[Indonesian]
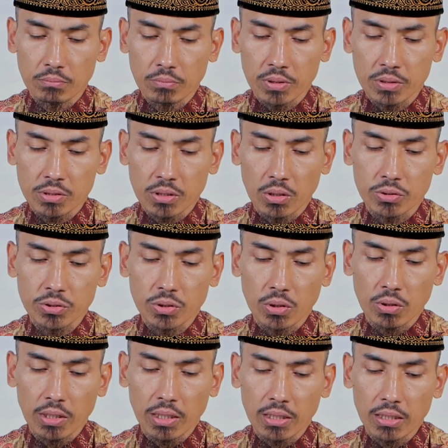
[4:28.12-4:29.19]

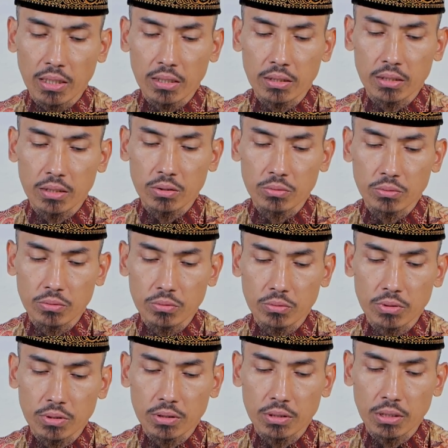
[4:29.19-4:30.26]
menselonjorkan
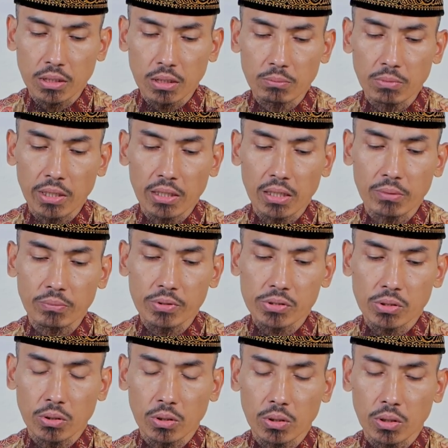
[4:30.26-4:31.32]
kakiku di kiblat Nabi
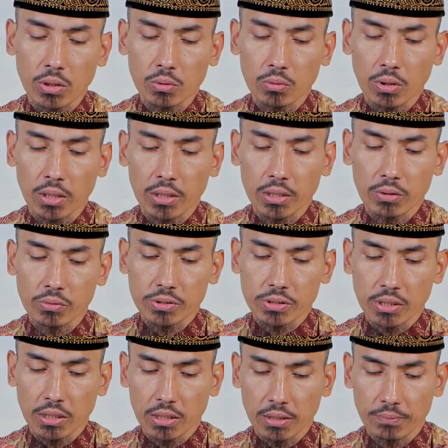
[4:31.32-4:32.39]
Shallallahu Alaihi
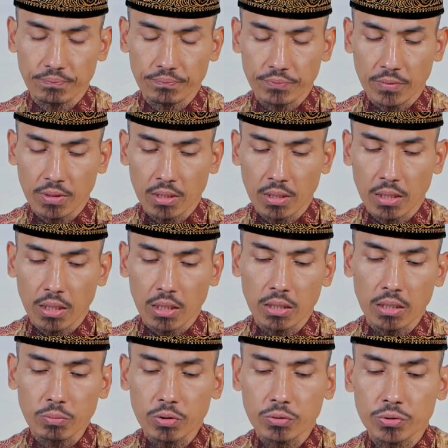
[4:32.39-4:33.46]
Wasallam.
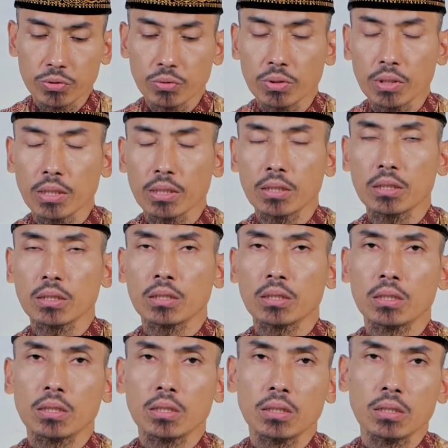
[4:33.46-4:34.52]
Ini menunjukkan
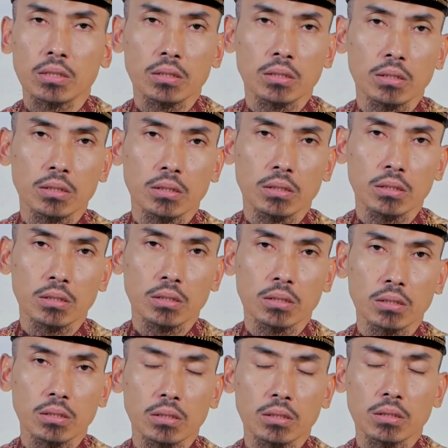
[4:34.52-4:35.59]
e,
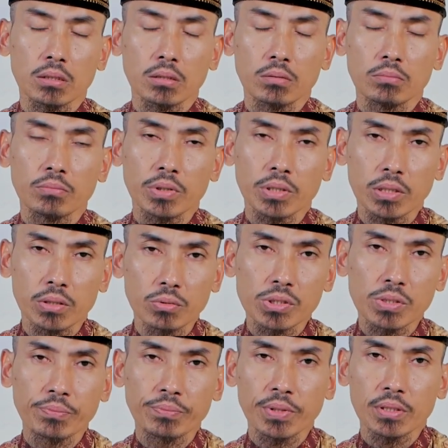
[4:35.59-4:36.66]
begitu
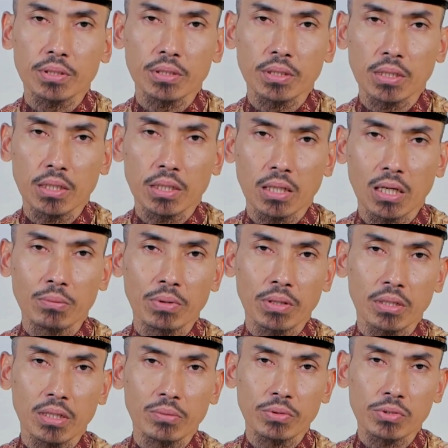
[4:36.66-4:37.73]
sempitnya kamar
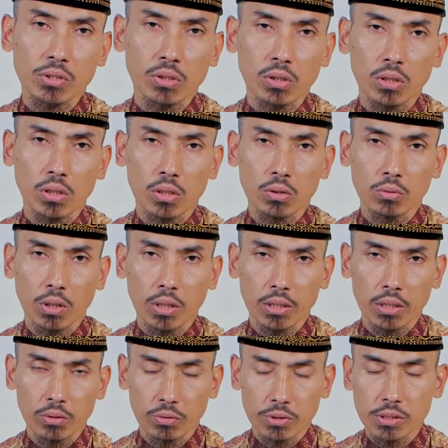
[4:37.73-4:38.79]
Nabi Shallallahu
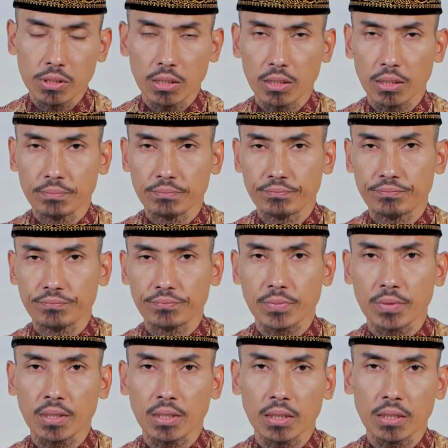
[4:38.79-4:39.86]
Alaihi Wasallam,
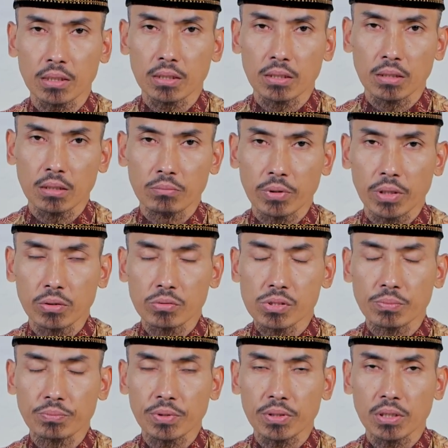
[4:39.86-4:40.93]
ya begitu
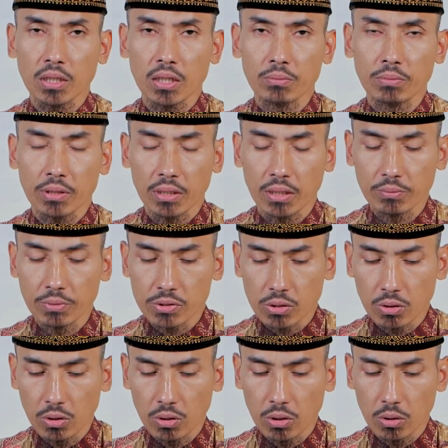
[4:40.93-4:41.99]
sempitnya kamar Nabi
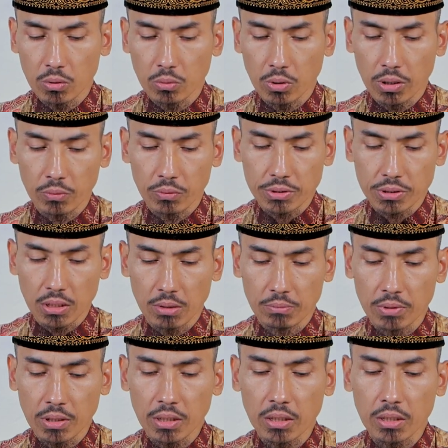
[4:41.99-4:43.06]
Shallallahu Alaihi
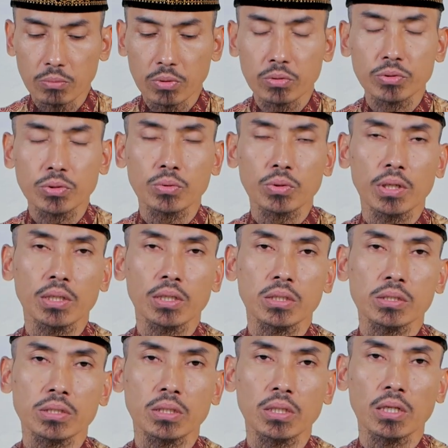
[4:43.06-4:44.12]
Wasallam. Dan ini menunjukkan
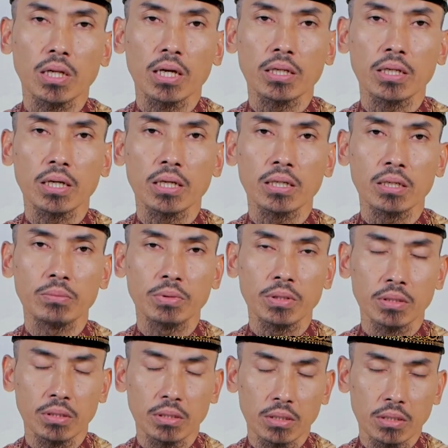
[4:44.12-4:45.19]
kesederhanaan Nabi,
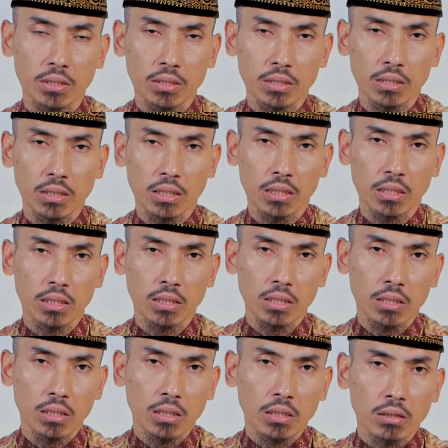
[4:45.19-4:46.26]
ya
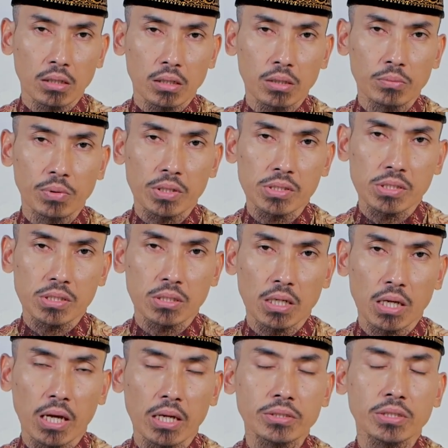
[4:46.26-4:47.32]

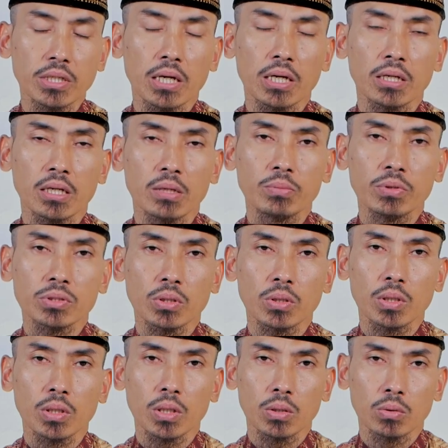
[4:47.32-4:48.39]
kebersahajaan Nabi
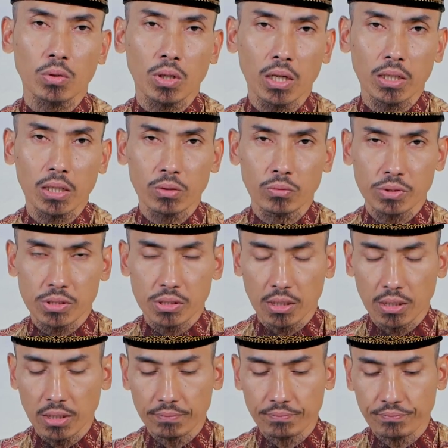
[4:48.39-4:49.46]
Shallallahu Alaihi
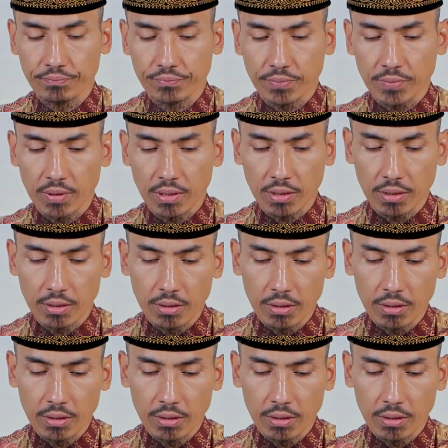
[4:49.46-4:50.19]
Wasallam, ya.